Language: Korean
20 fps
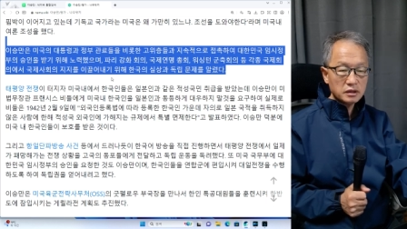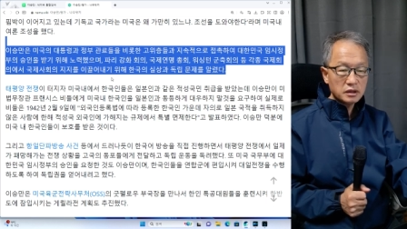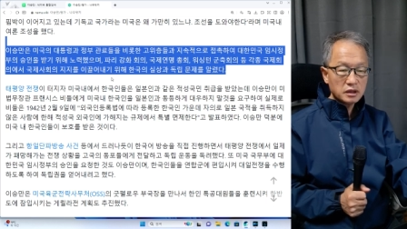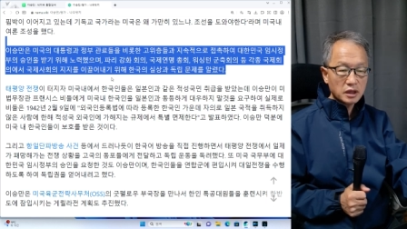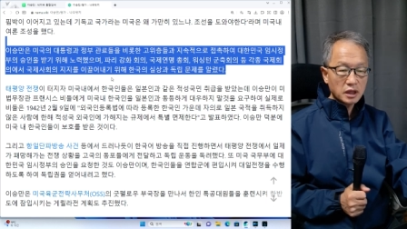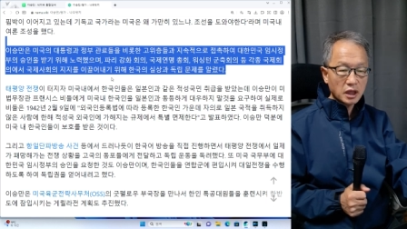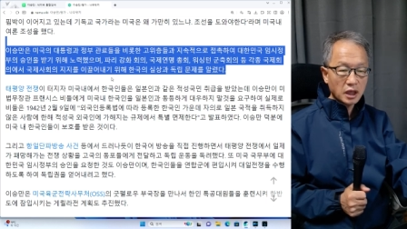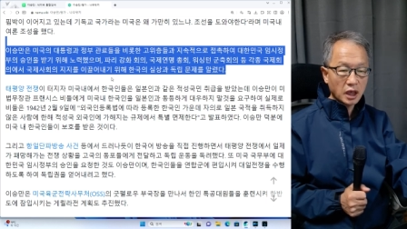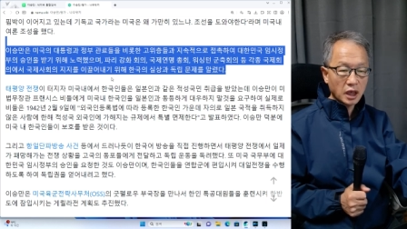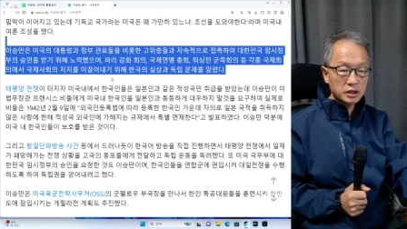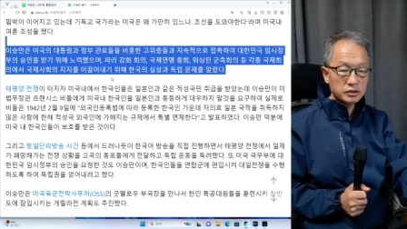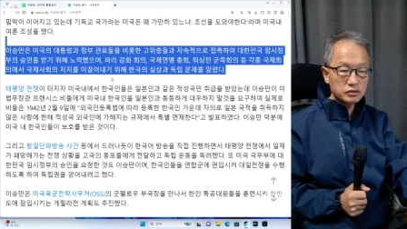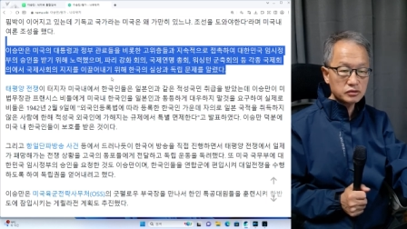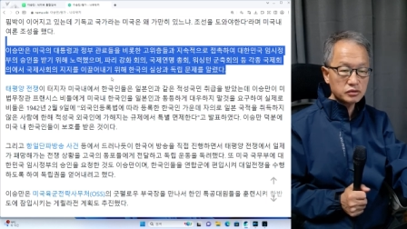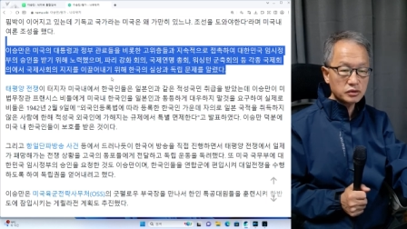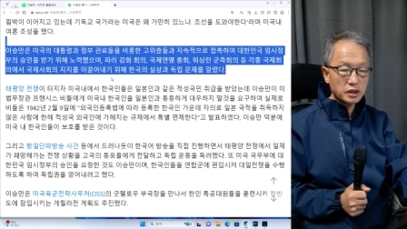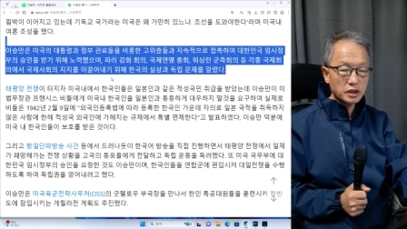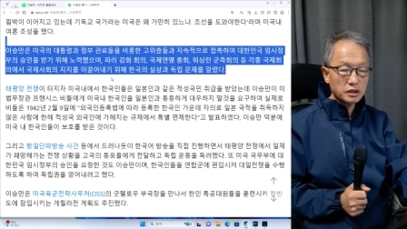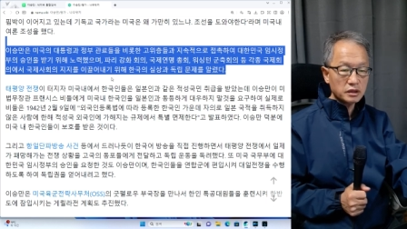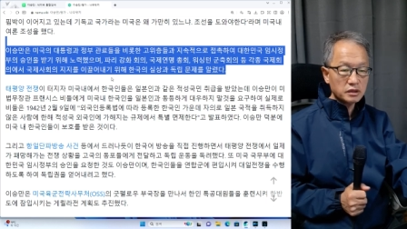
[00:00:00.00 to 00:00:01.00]

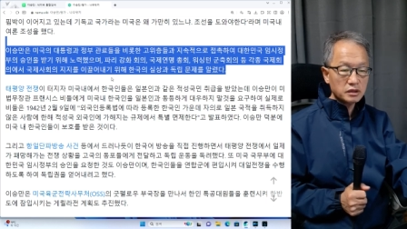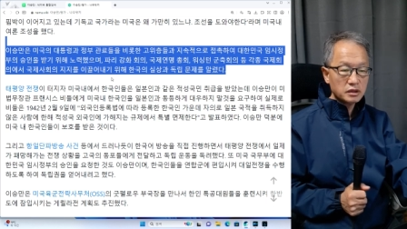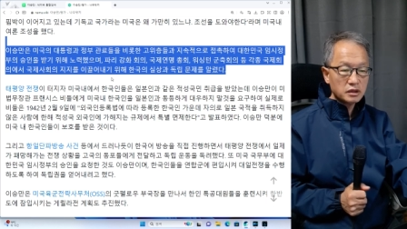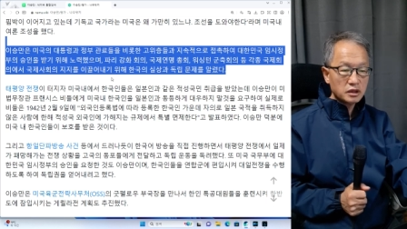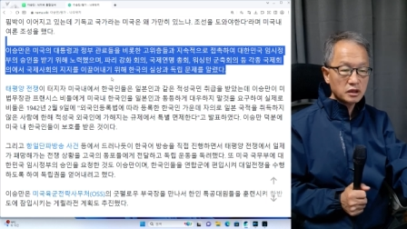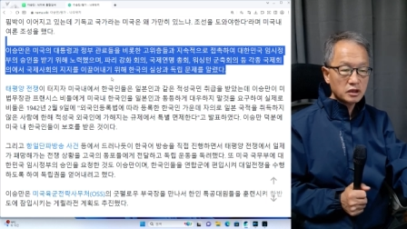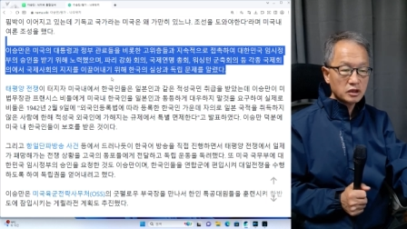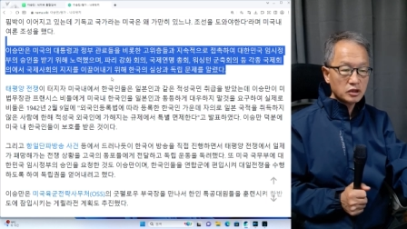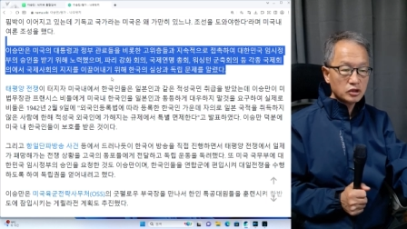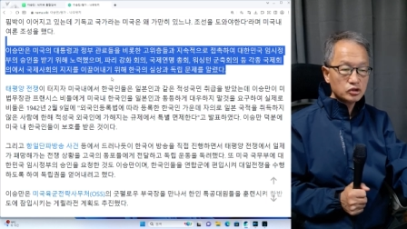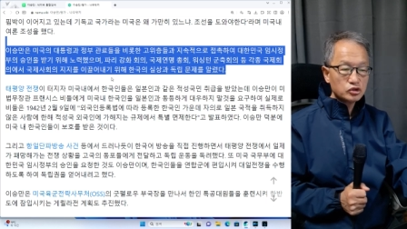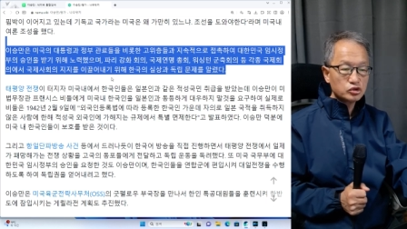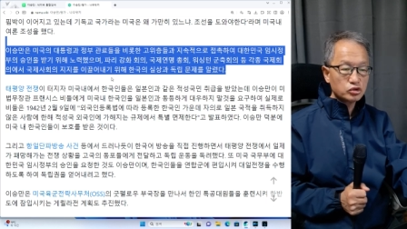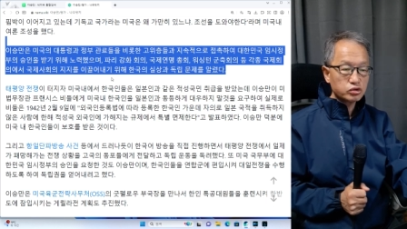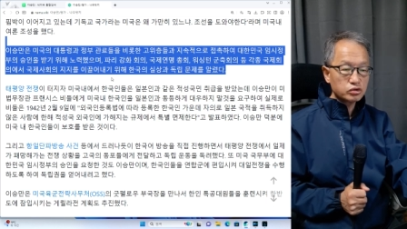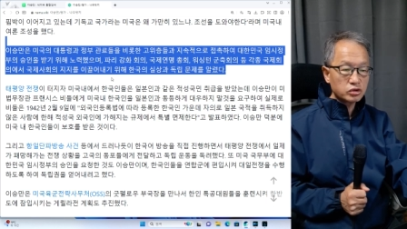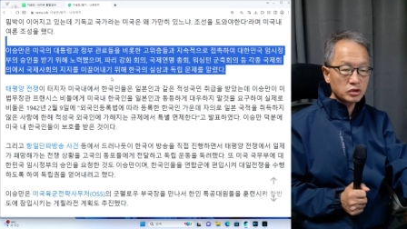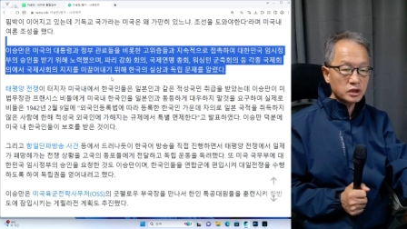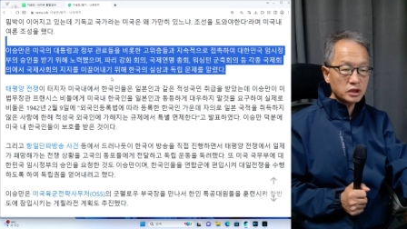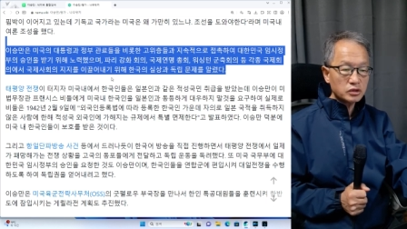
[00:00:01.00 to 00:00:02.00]
한국의
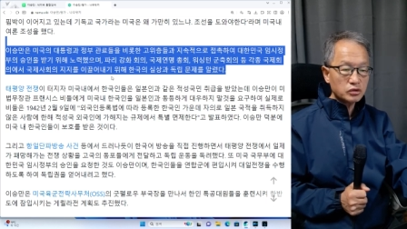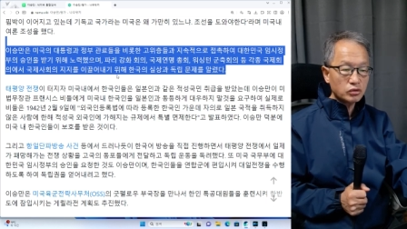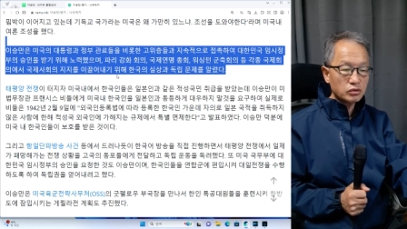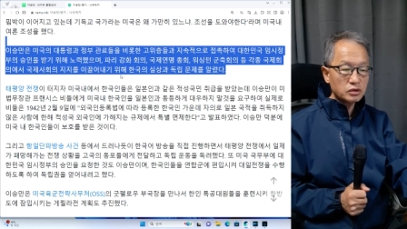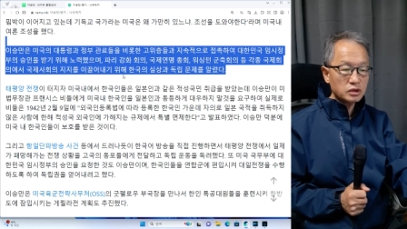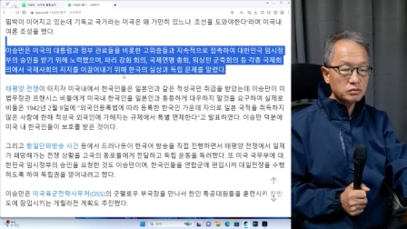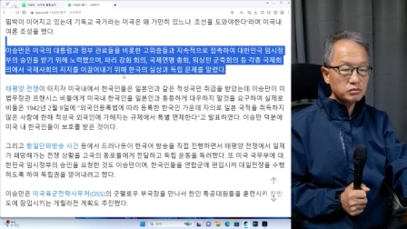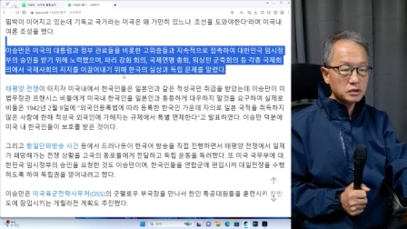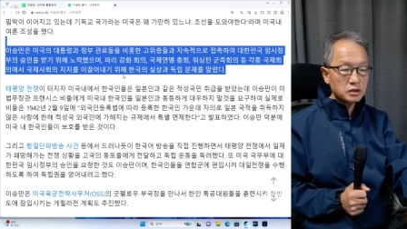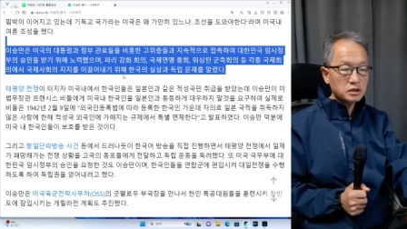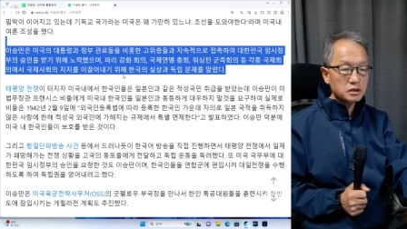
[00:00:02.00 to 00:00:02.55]
조선의 독립을